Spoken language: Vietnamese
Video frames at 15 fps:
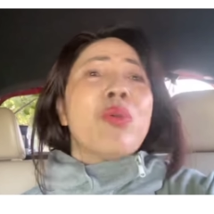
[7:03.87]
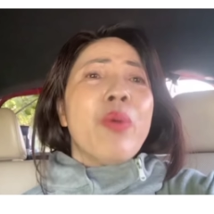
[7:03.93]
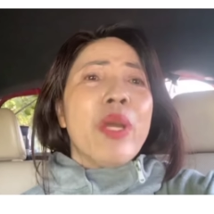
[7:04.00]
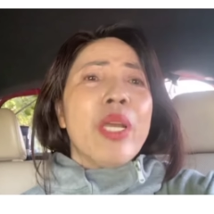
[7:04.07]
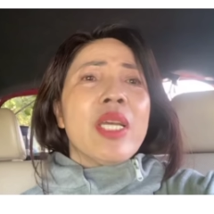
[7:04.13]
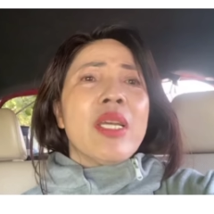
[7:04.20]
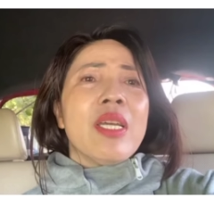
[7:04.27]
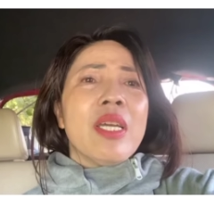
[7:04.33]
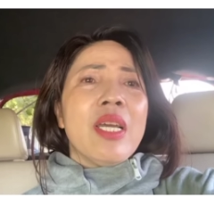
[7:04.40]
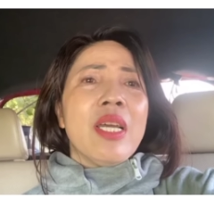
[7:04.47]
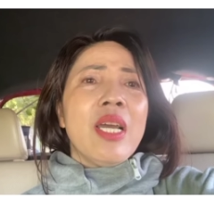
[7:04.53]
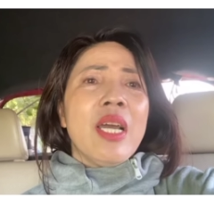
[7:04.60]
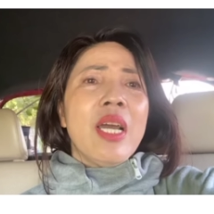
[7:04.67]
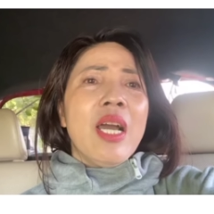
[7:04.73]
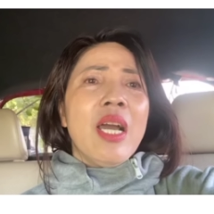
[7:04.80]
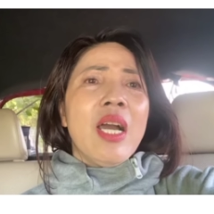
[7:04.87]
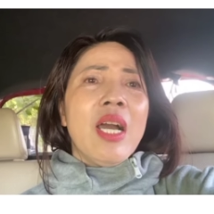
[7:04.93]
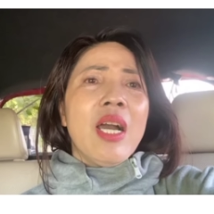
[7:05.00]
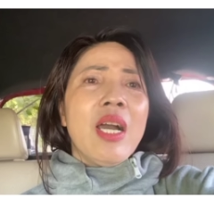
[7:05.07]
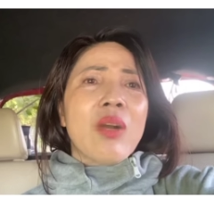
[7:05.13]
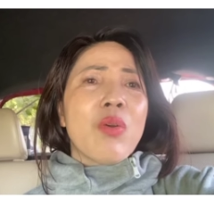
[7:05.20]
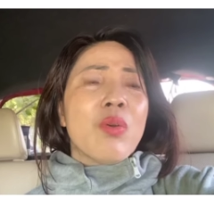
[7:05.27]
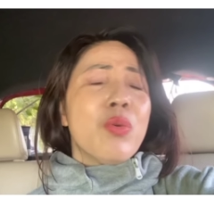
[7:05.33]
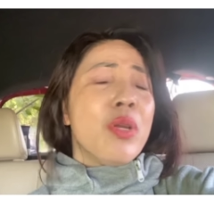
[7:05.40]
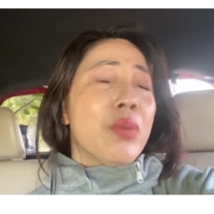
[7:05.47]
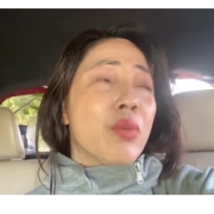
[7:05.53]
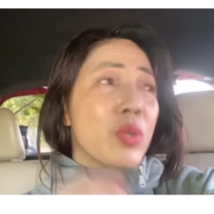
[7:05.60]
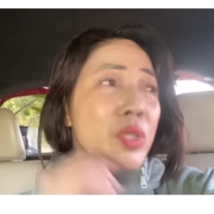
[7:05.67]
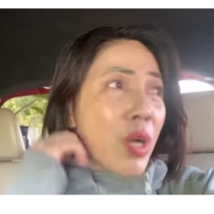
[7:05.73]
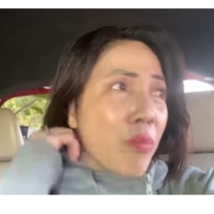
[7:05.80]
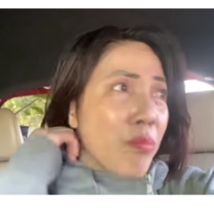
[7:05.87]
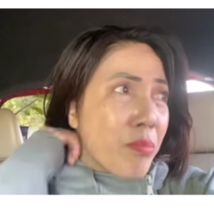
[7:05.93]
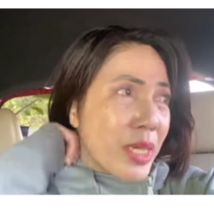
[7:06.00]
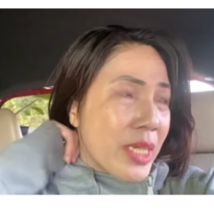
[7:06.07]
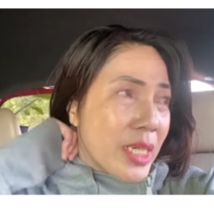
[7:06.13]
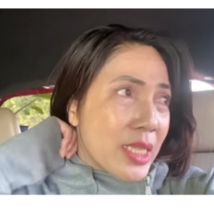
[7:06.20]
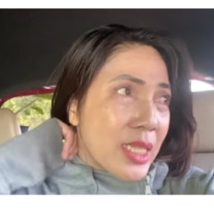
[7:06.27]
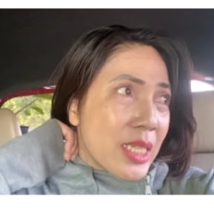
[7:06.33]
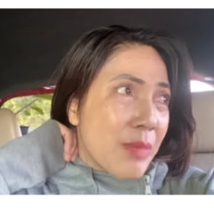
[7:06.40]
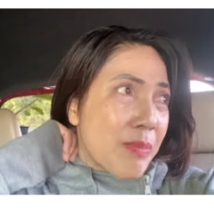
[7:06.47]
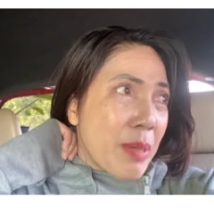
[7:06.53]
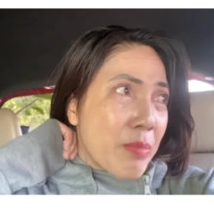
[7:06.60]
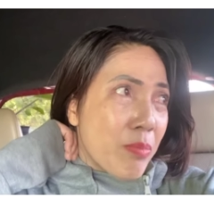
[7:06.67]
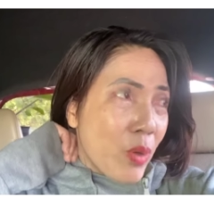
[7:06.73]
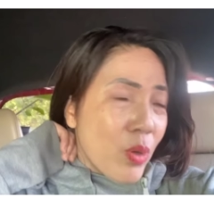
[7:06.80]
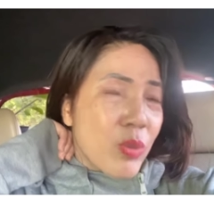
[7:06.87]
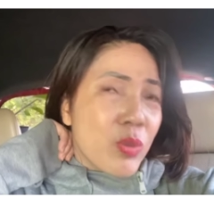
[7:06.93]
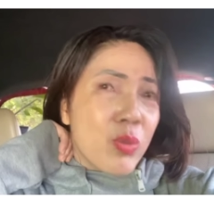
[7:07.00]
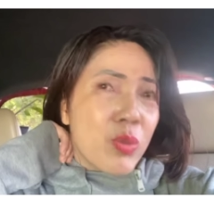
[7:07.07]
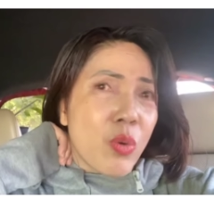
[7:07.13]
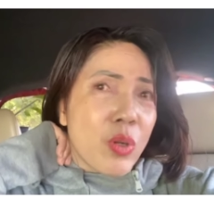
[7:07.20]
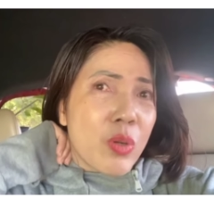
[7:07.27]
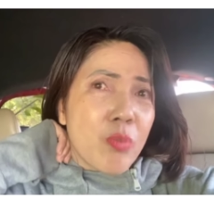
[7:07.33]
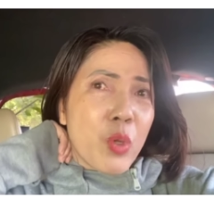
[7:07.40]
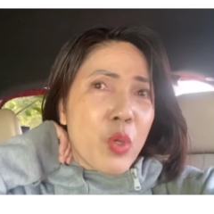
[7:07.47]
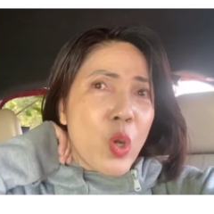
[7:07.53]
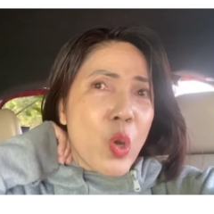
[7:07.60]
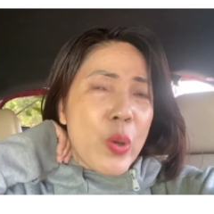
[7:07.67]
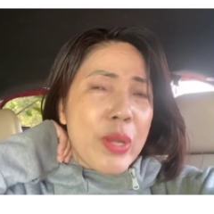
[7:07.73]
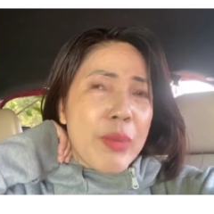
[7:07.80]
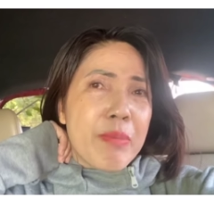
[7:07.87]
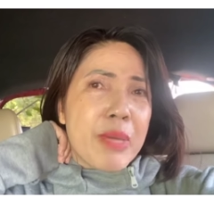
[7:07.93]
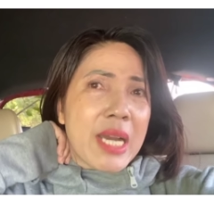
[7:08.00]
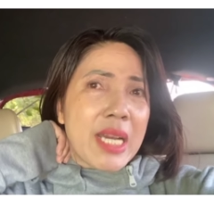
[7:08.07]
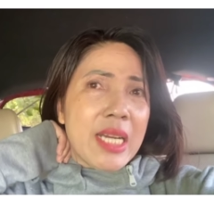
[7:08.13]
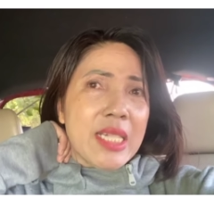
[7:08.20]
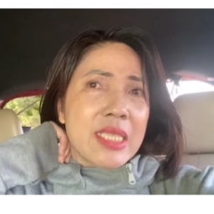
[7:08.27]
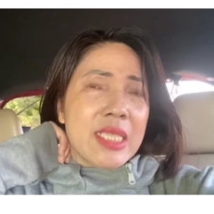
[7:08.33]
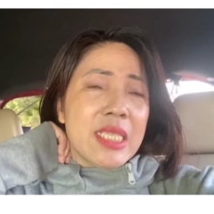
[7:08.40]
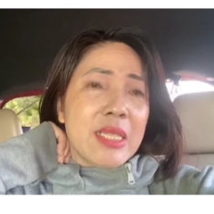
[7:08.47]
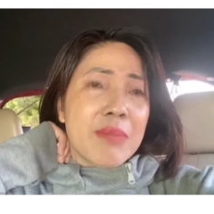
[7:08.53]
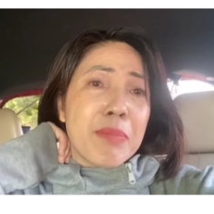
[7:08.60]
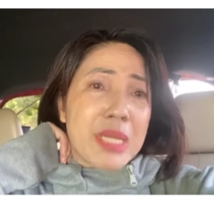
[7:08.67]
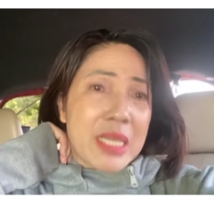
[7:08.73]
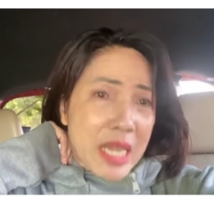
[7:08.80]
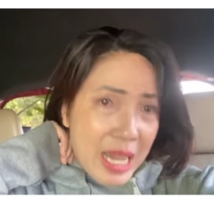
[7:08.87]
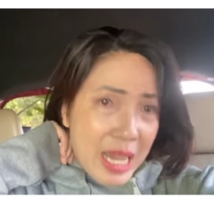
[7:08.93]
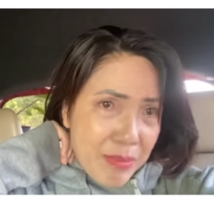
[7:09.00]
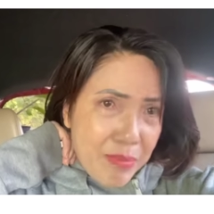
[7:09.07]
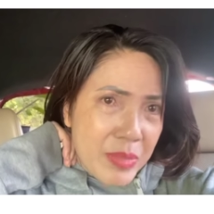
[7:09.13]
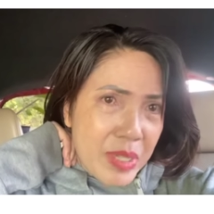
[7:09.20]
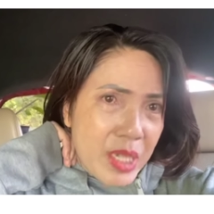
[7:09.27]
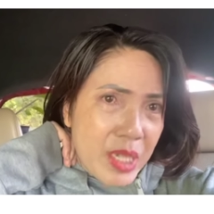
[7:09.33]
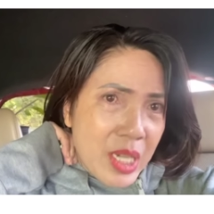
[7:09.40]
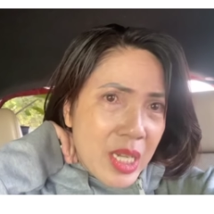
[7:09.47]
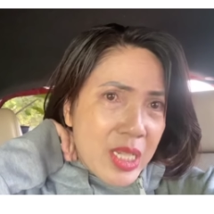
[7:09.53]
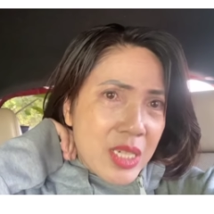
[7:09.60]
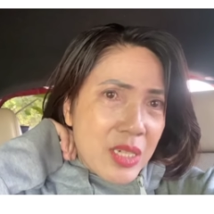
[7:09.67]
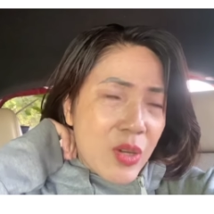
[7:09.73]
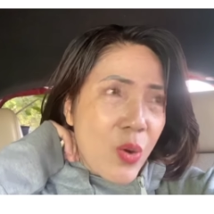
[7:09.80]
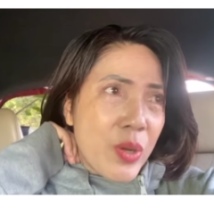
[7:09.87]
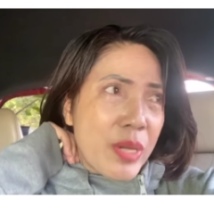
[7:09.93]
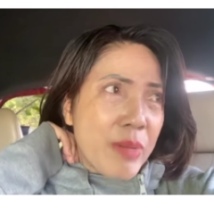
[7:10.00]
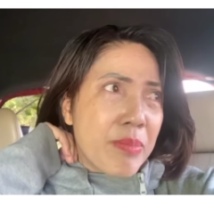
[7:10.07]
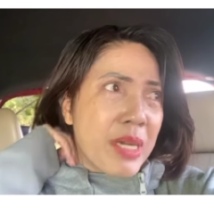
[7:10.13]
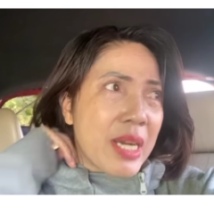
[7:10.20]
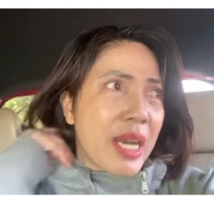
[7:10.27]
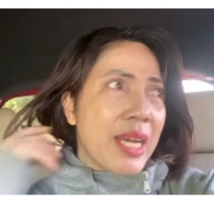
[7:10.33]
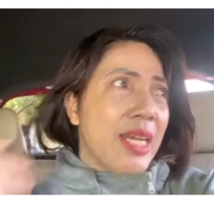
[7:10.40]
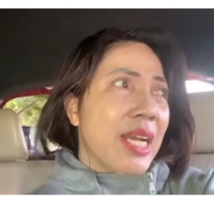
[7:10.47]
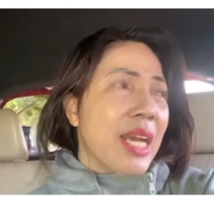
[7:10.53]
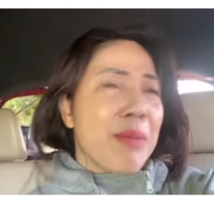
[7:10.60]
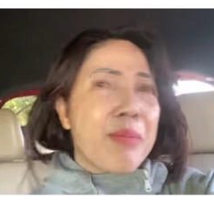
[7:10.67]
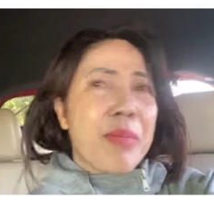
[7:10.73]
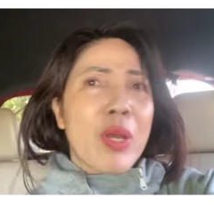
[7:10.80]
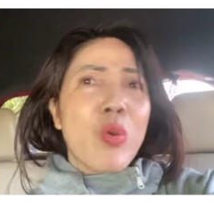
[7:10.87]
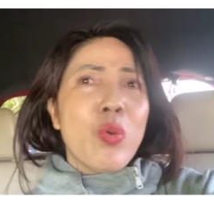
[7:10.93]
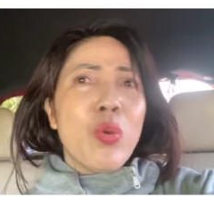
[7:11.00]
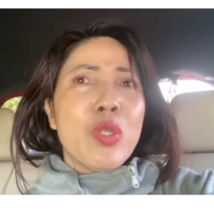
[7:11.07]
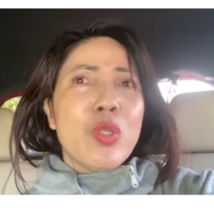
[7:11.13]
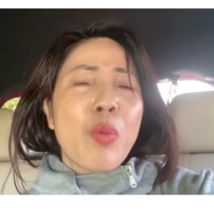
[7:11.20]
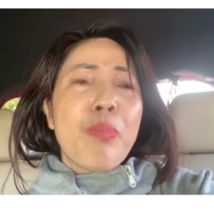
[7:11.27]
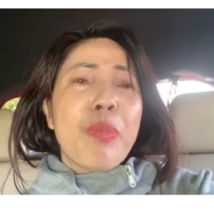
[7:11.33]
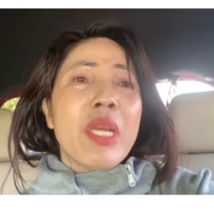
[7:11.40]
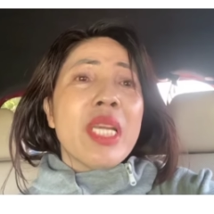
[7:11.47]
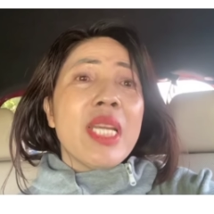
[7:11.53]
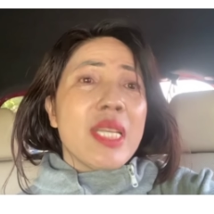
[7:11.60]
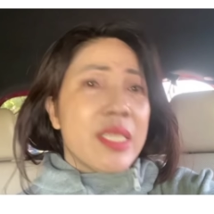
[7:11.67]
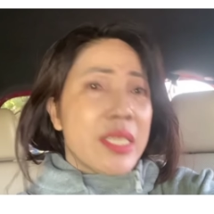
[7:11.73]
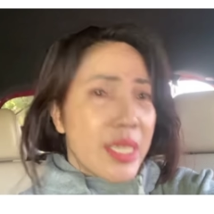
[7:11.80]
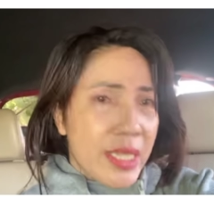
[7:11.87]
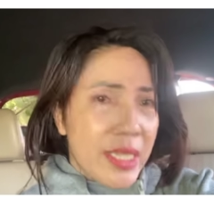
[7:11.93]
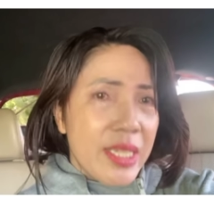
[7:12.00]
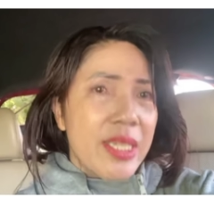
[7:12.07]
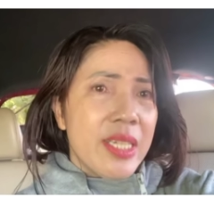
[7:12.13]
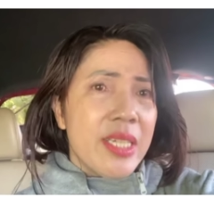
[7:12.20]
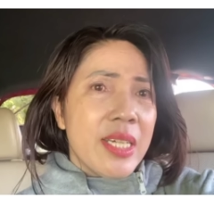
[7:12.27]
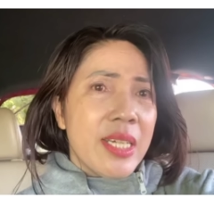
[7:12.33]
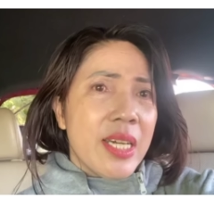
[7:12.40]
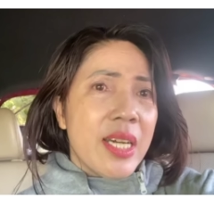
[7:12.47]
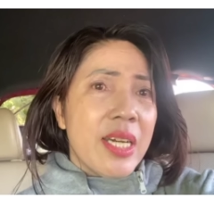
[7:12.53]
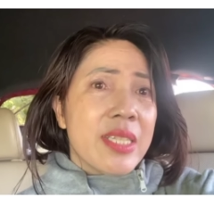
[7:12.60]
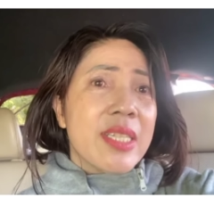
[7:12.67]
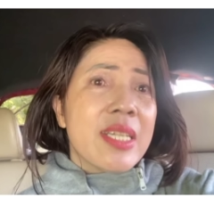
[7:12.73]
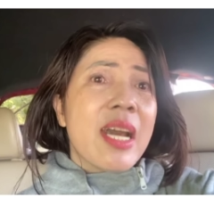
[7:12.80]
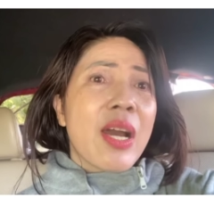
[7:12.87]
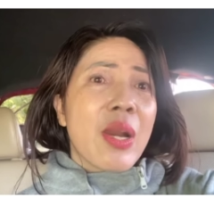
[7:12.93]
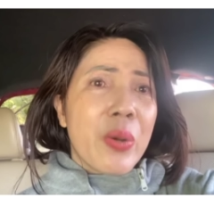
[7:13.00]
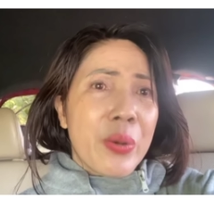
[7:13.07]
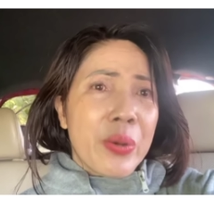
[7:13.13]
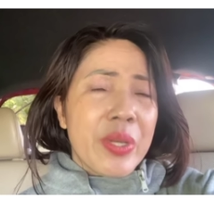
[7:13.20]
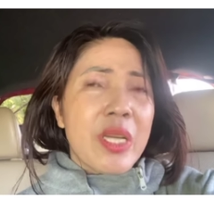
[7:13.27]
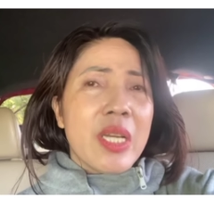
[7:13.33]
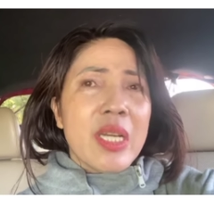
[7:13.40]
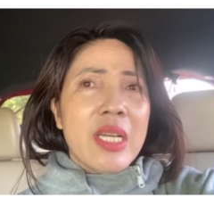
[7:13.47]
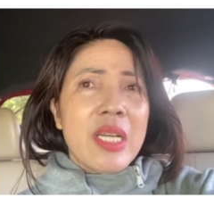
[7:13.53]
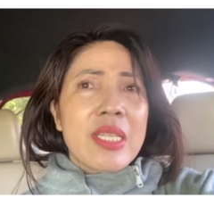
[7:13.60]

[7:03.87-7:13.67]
con nuôi à, cô nuôi của chồng mình là sinh năm 71 còn một cô em gái là sinh năm 78 nhưng ừ. cô em gái là mẹ nuôi cho biết địa chỉ ở trên Hà Nội